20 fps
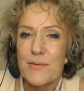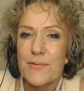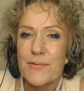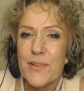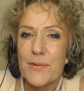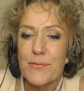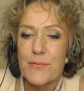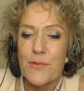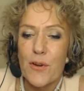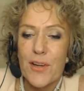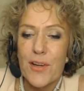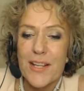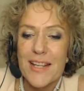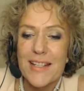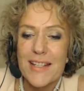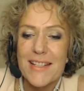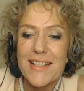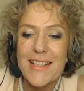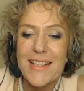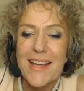viel Freude,
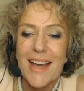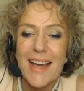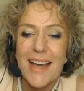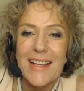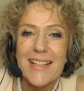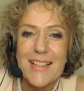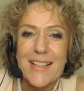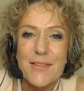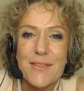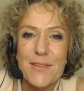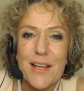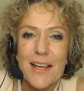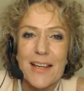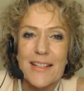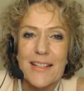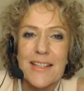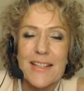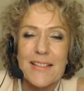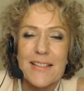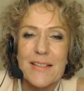dich hier
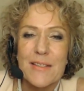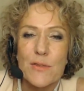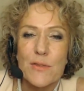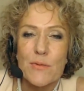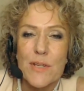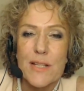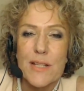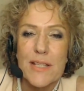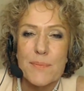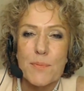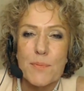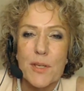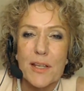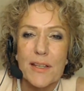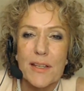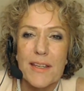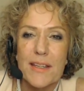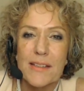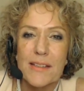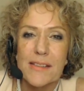einzuladen. Es ist so
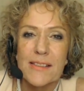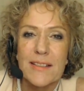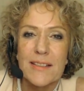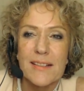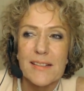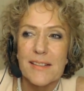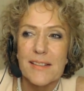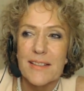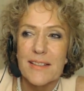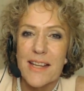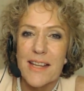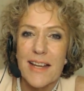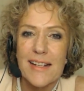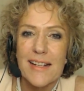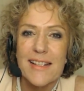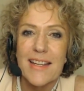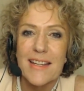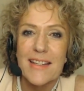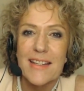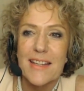inspirierend in
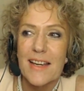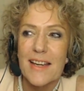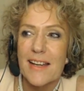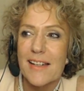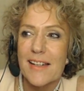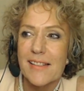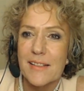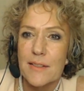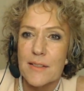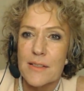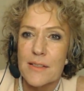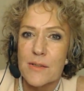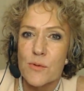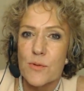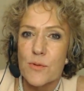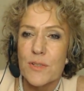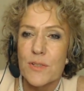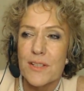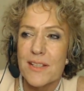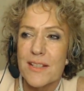all den Jahren
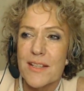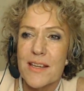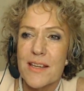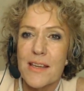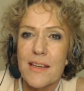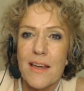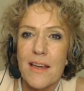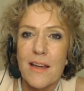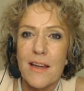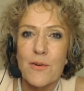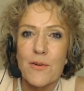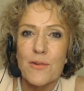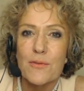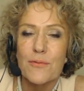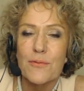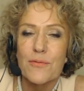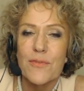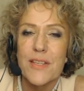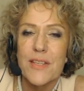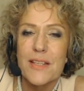und ich sehe ja auch,
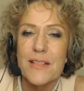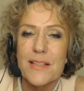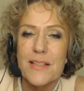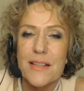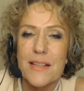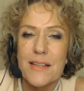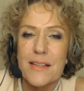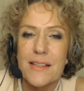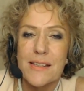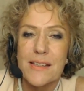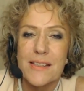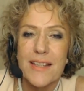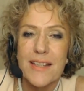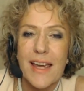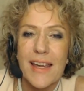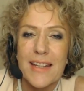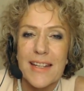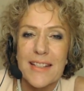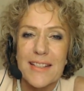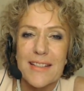wie sehr
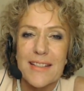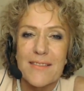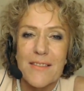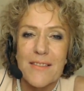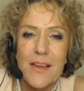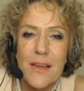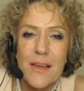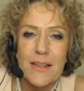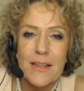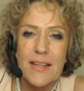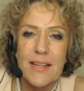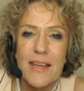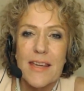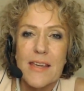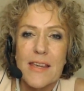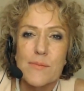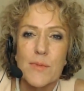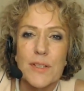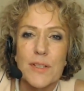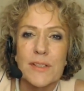deine
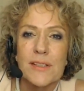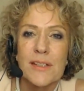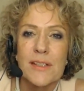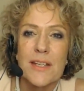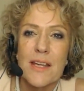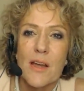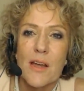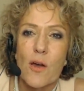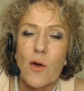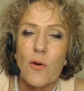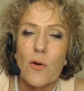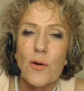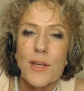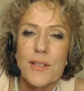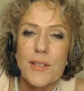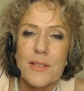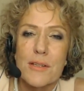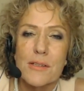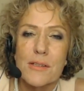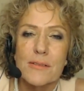Themen
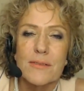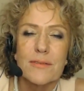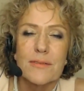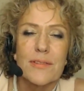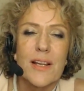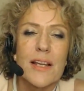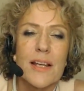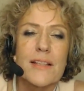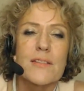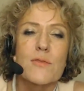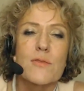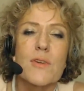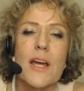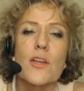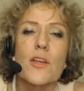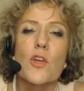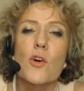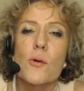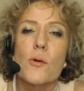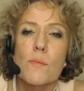heute vielleicht sogar
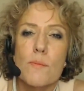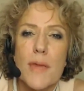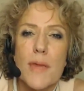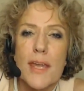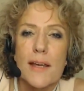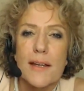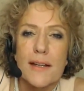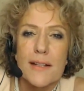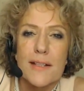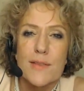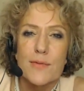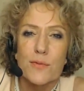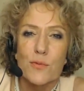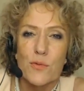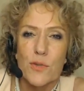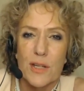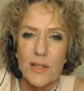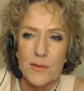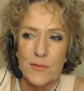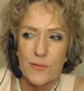noch mehr als
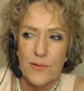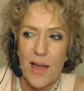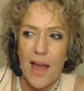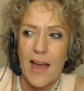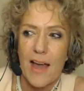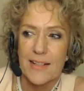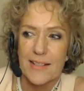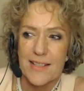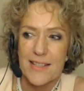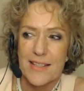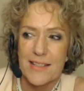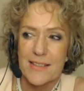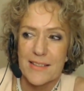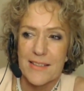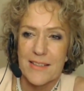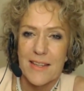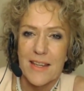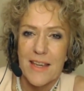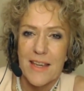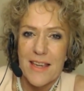früher gefragt
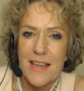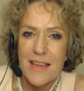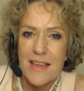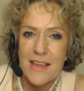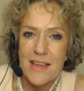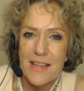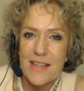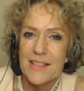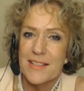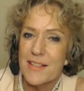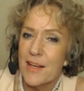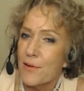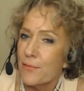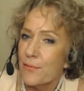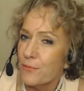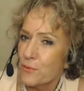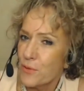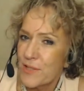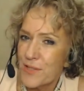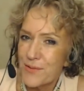sind. Ich
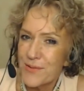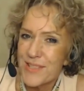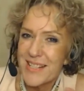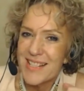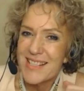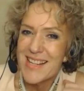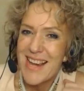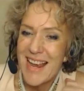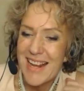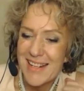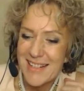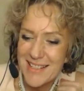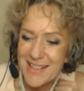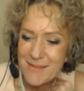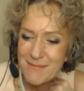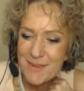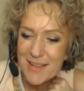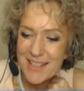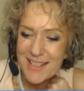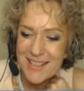darf kurz unseren
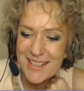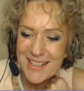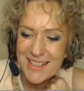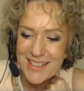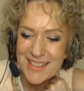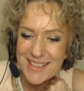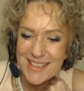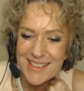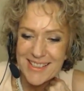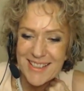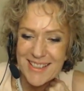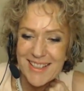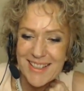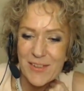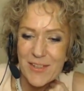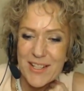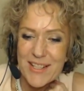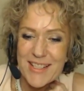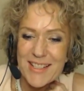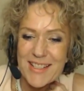Teilnehmern äh,
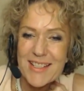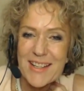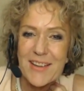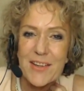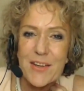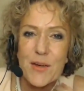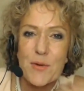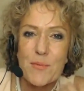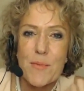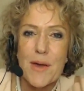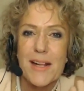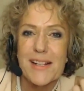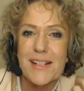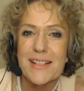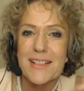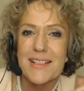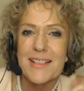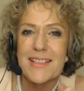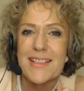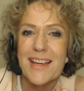heute
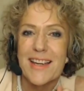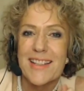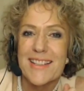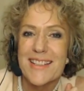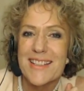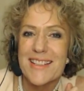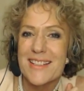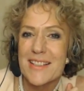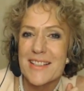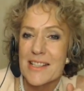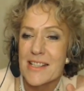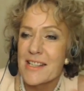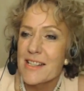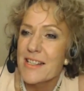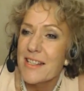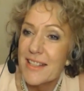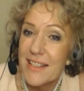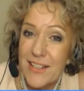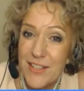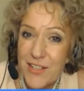nochmal deine
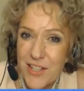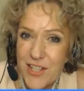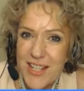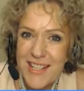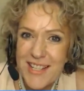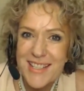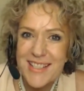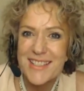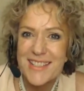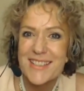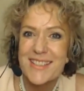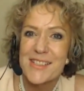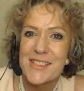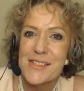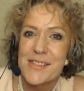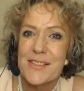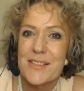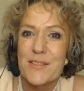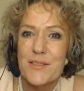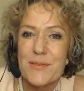Geschichte
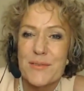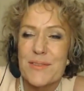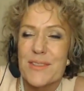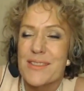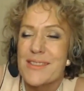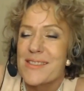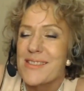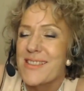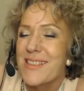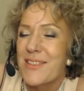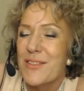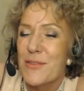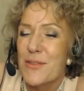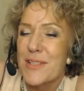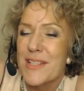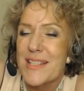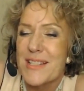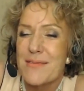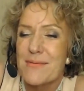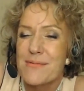
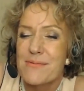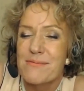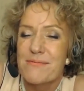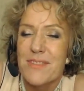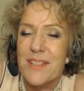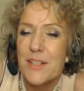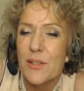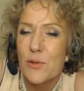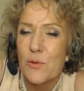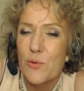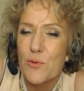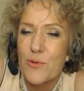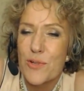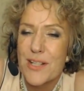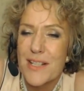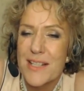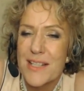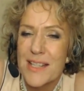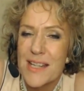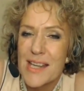kurz
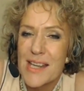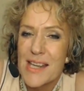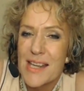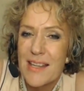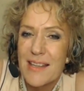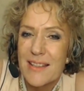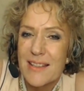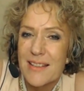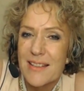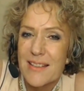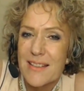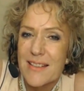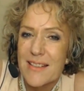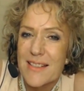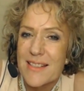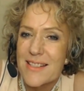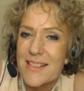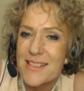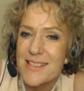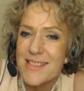wiederholen.
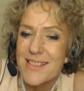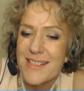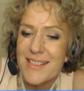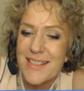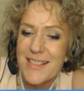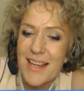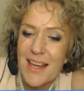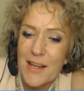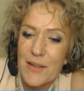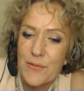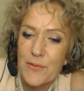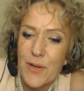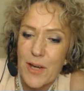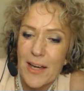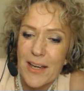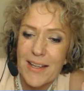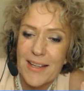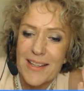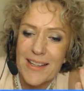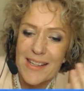Sie ist
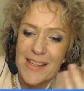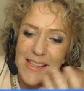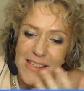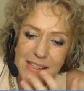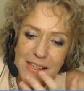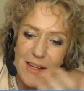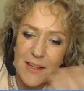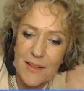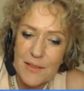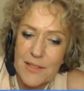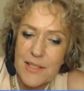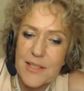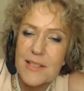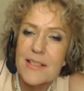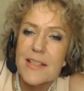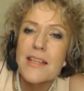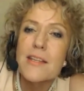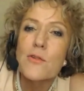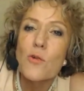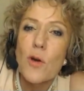einfach, ja, sie
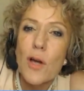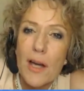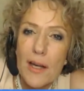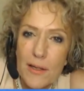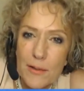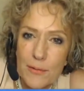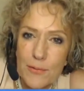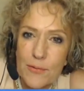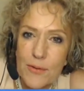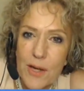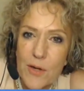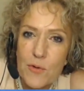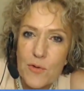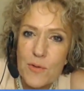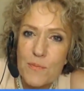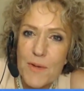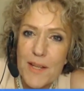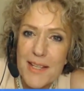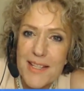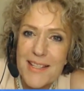ist kinoreif,
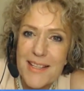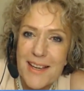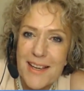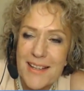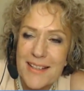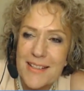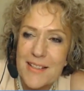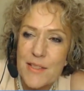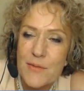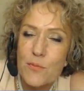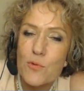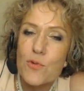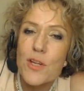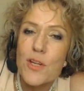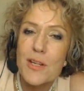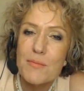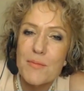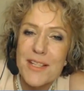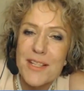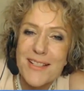könnte man sagen. Es
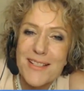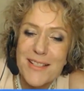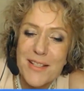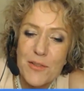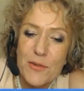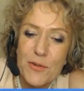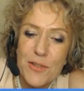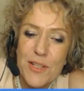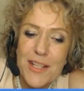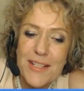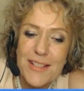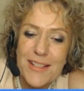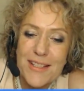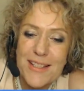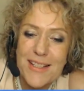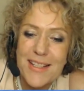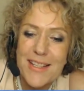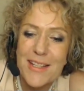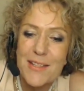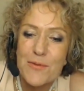wundert mich, dass sie noch nicht
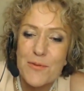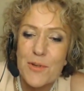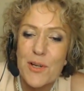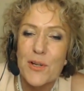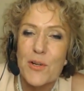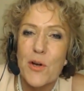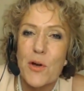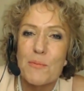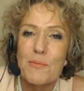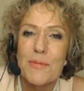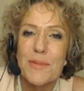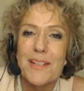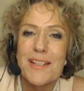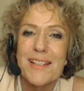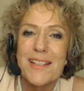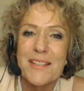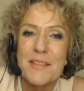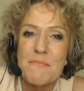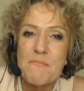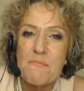ins Kino gekommen
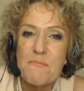ist.